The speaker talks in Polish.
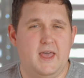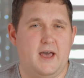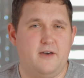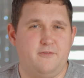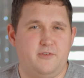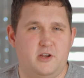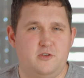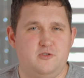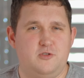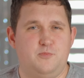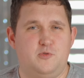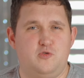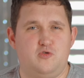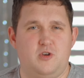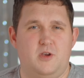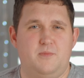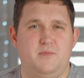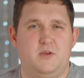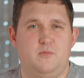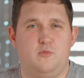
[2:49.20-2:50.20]
a w razie
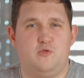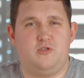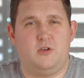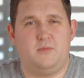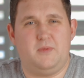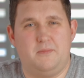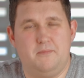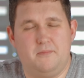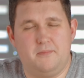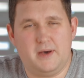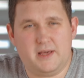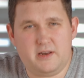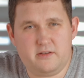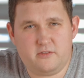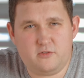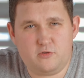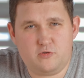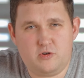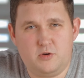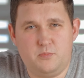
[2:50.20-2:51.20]
potrzeby możemy
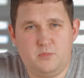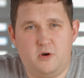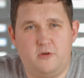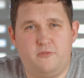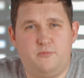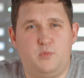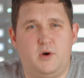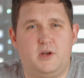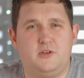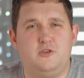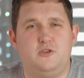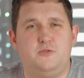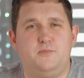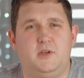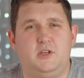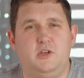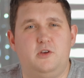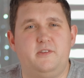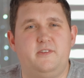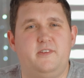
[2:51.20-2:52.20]
bardzo szybko wpłacić
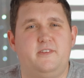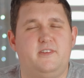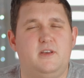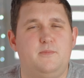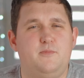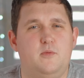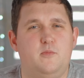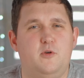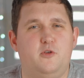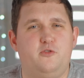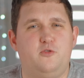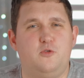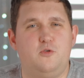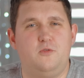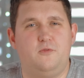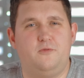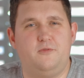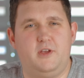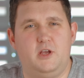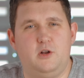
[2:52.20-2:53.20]
pieniądze za pomocą
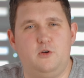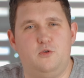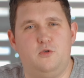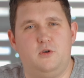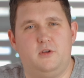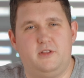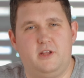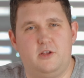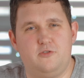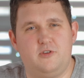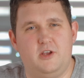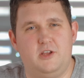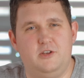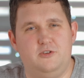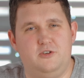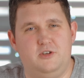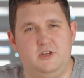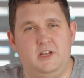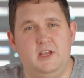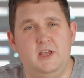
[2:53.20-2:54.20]
wielu
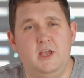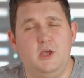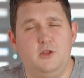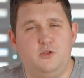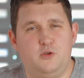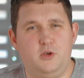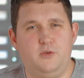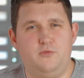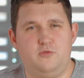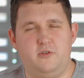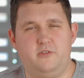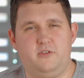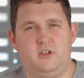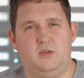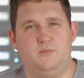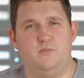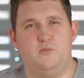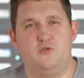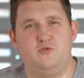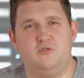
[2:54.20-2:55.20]
narzędzi. No i
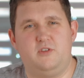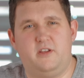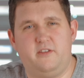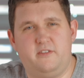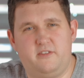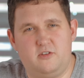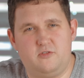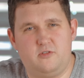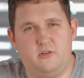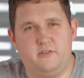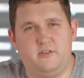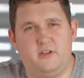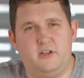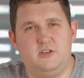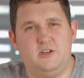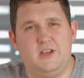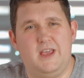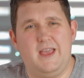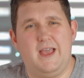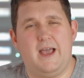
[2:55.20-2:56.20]
wszystkim można
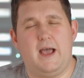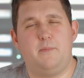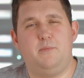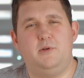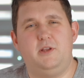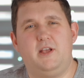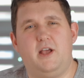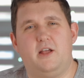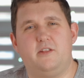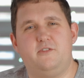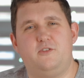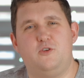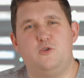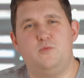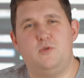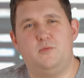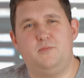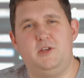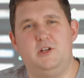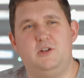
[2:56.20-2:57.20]
zarządzać aplikacją
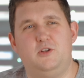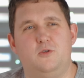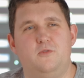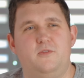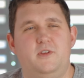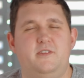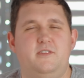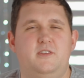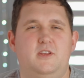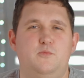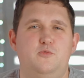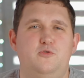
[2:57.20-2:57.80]
mobilną, więc nie